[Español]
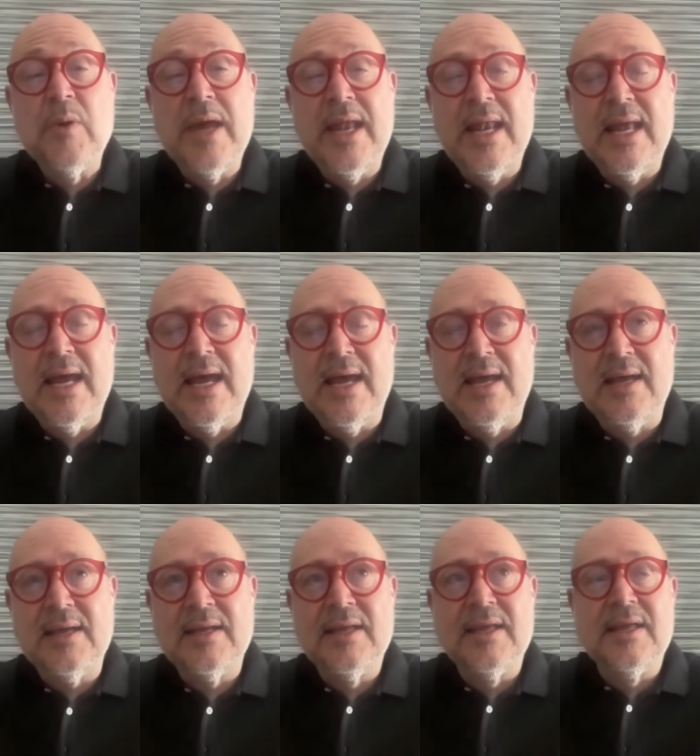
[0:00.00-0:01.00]

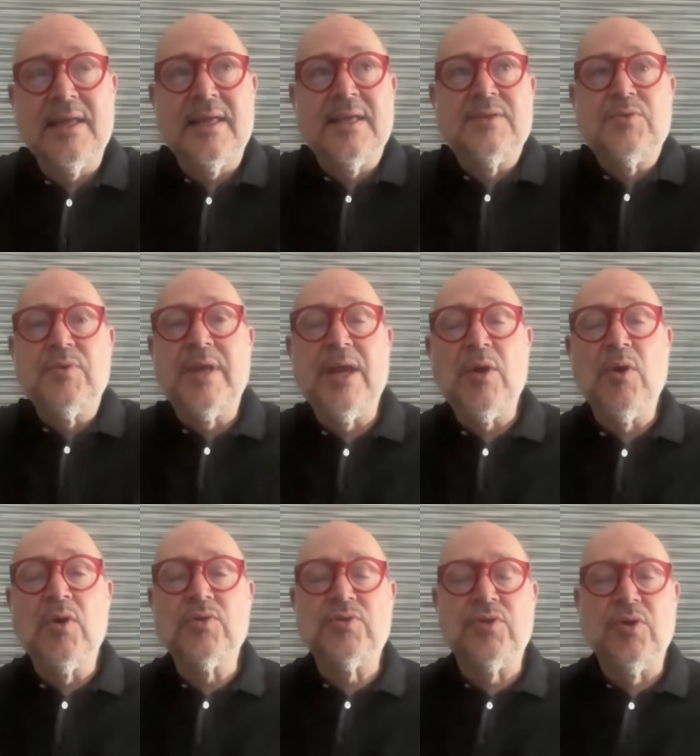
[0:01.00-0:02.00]
escuela, eh, que es su
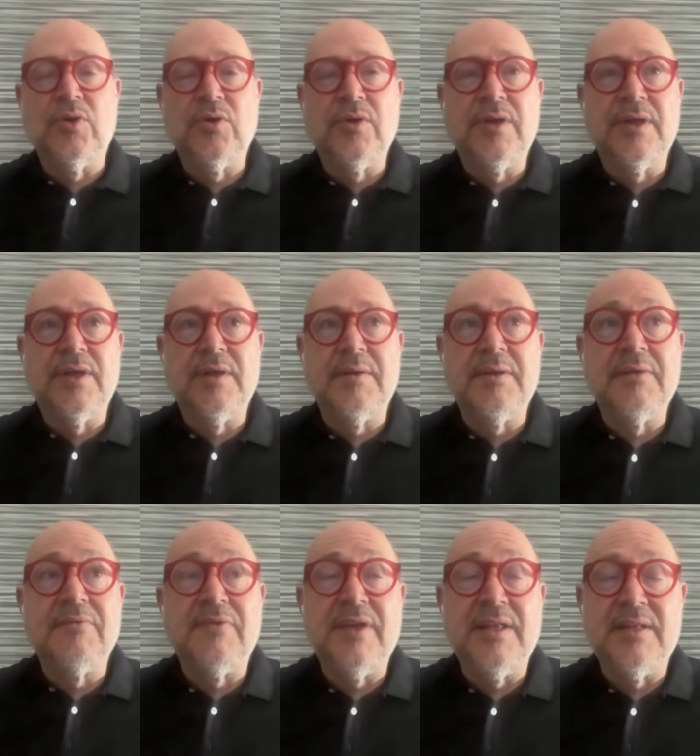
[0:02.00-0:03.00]
negocio,
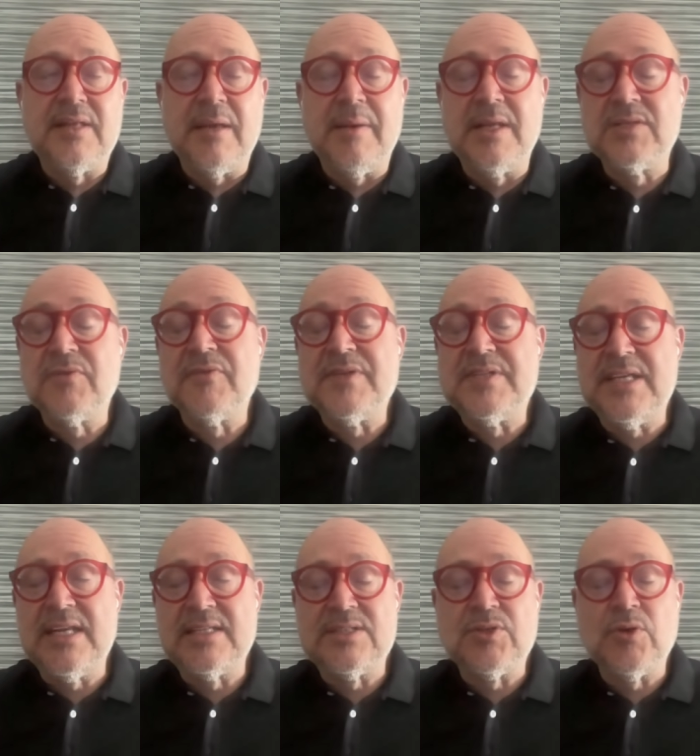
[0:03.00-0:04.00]
y en fin, también las
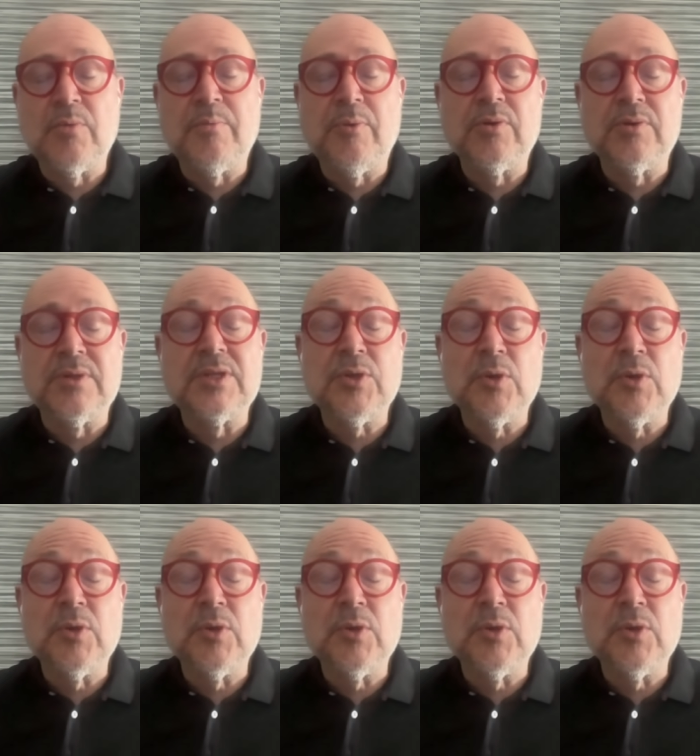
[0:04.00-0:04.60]
oficinas de, show,